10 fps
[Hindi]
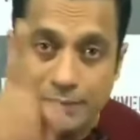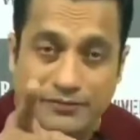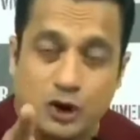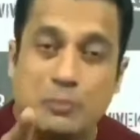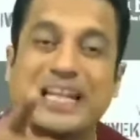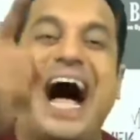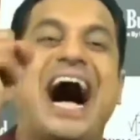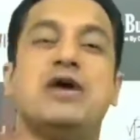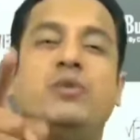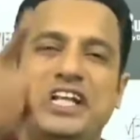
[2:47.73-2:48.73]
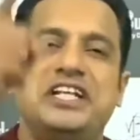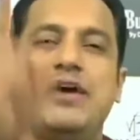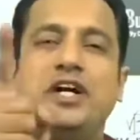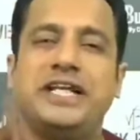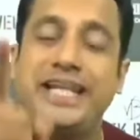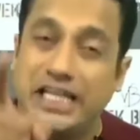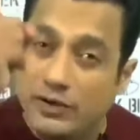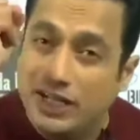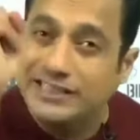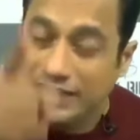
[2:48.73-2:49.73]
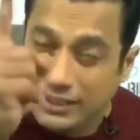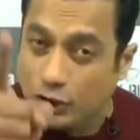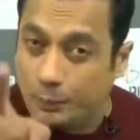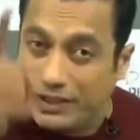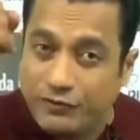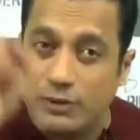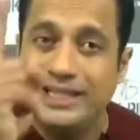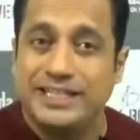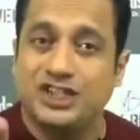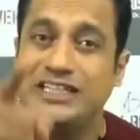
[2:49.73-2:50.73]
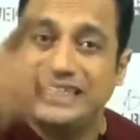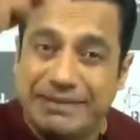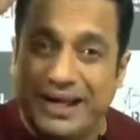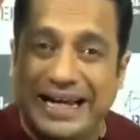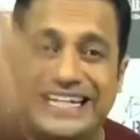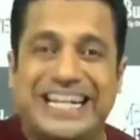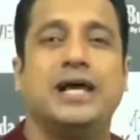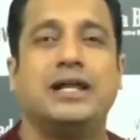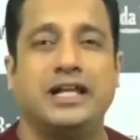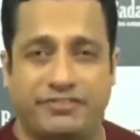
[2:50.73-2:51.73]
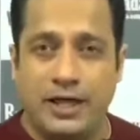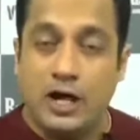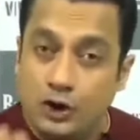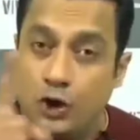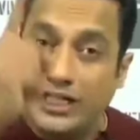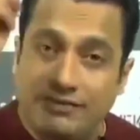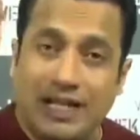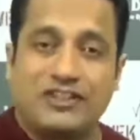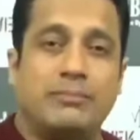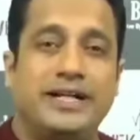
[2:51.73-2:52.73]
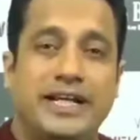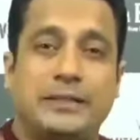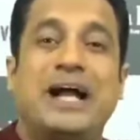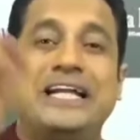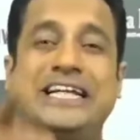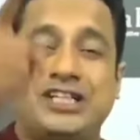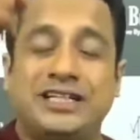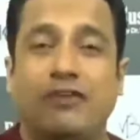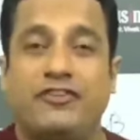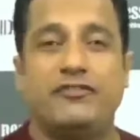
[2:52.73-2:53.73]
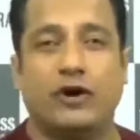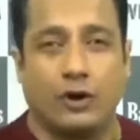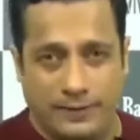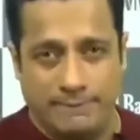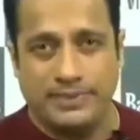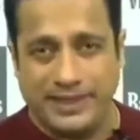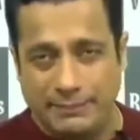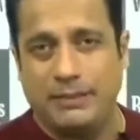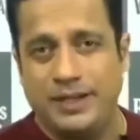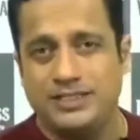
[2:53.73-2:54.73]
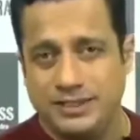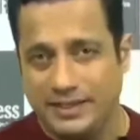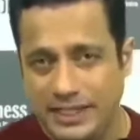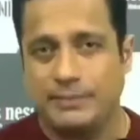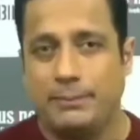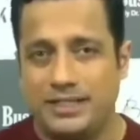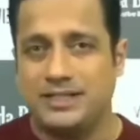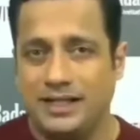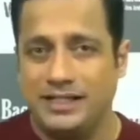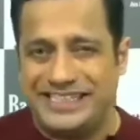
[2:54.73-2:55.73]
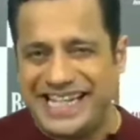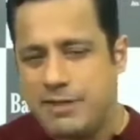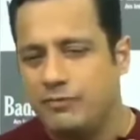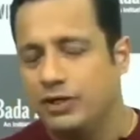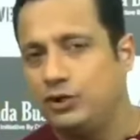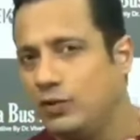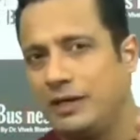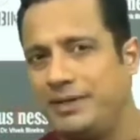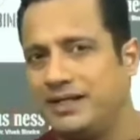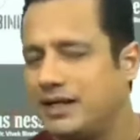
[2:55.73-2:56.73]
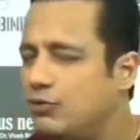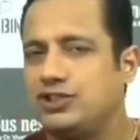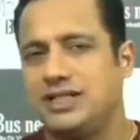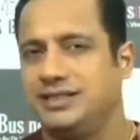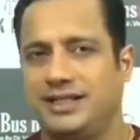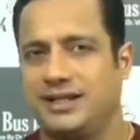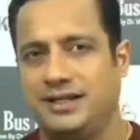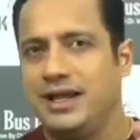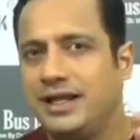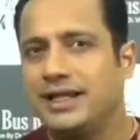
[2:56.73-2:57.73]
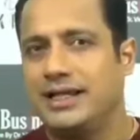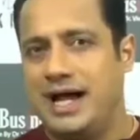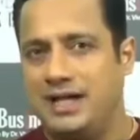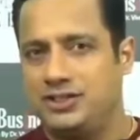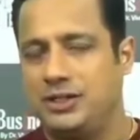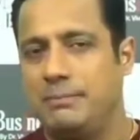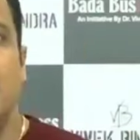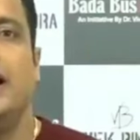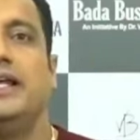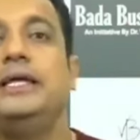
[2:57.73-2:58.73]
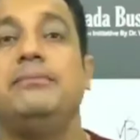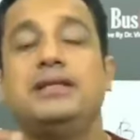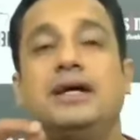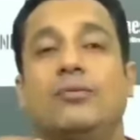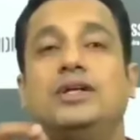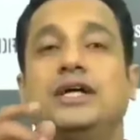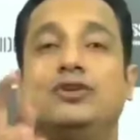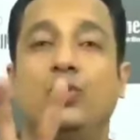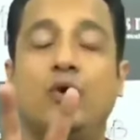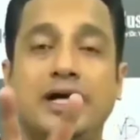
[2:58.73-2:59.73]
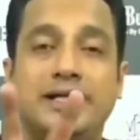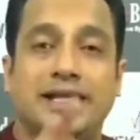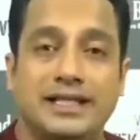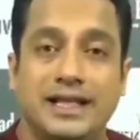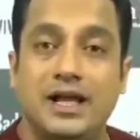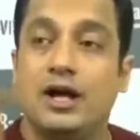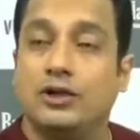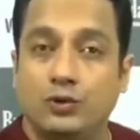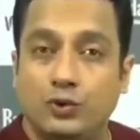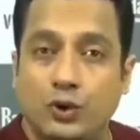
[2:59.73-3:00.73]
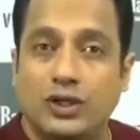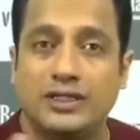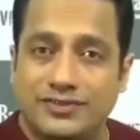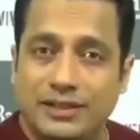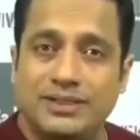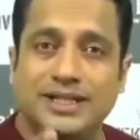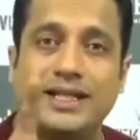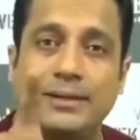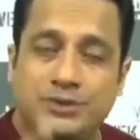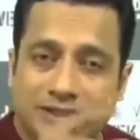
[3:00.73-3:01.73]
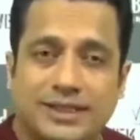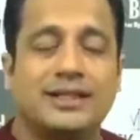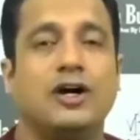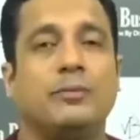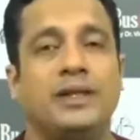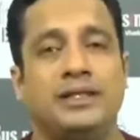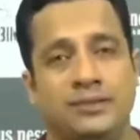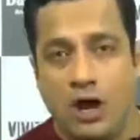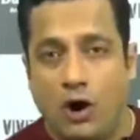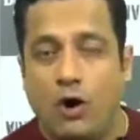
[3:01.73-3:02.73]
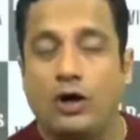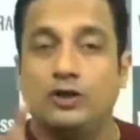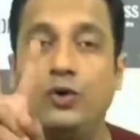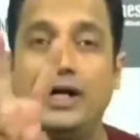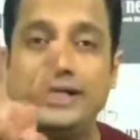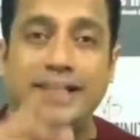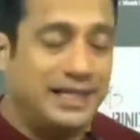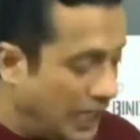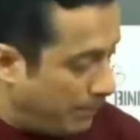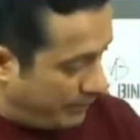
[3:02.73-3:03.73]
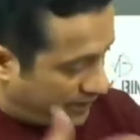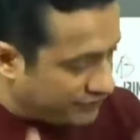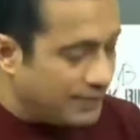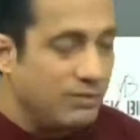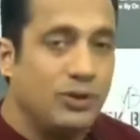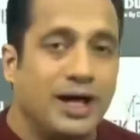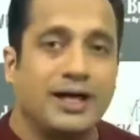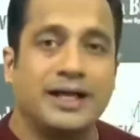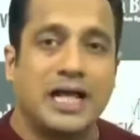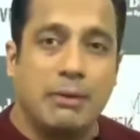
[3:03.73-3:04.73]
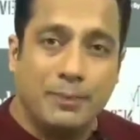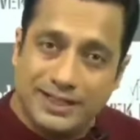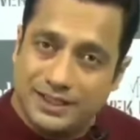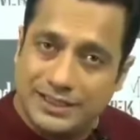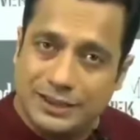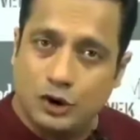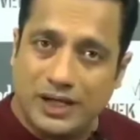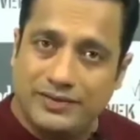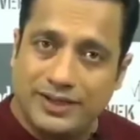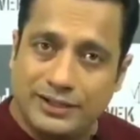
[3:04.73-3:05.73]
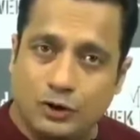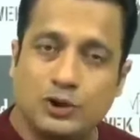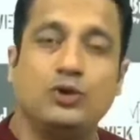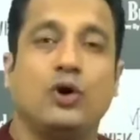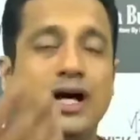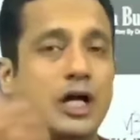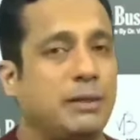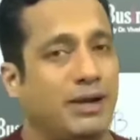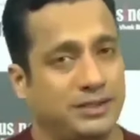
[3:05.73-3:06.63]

आपके वीडियो में था आई विल नेवर टेक इवन अ सिंगल रुपी फॉर माय सेशंस इन माय एंटायर लाइफ नॉट इवन आफ्टर माय डेथ माय सेशंस आर फ्री फॉर ऑल आपका प्लेज है आपका प्लेज था सेम वर्ड टू वर्ड रिपीट कर रहा हूं कुछ चेंज नहीं कर रहा लेकिन आज मैं एक ईमेल दिखाऊंगा जहां दो घंटे के लिए दूसरों के दफ्तर में जाने का आप छत्तीस लाख रुपए हो और दो घंटे के लिए अपने दफ्तर में बुला करके अगर आप अपना सेशन देते हो प्राइवेट किसी को भी तो नौ लाख रुपए